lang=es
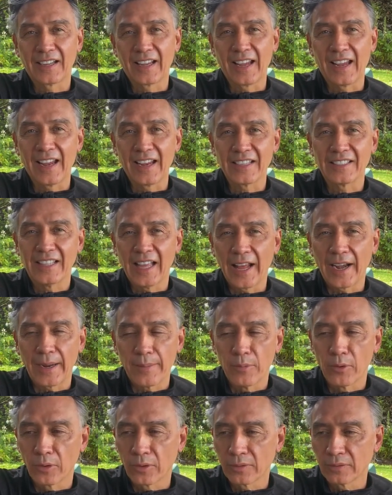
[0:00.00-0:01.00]
qué es dar
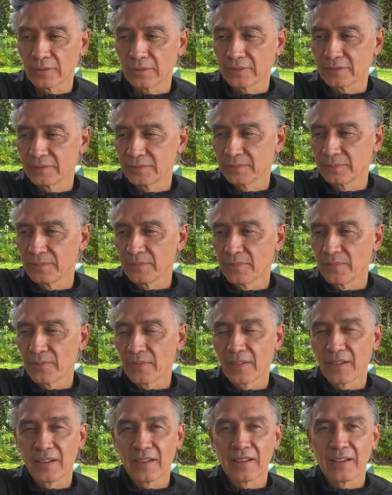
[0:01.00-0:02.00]
amor
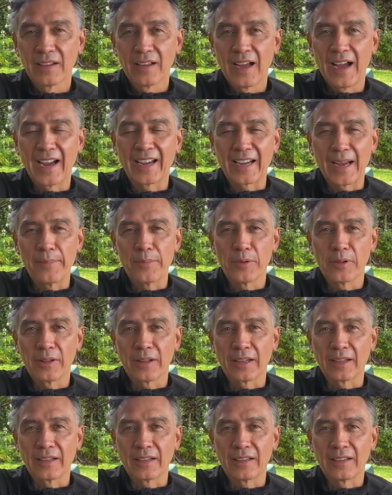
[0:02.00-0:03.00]
a cambio
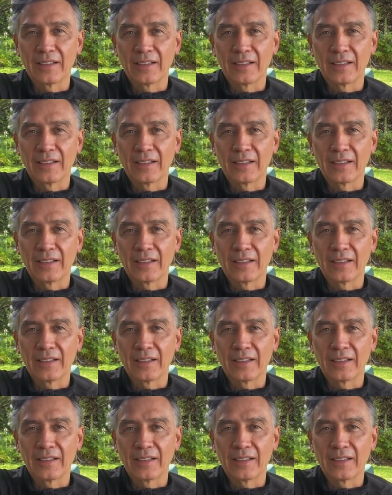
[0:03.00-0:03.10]
de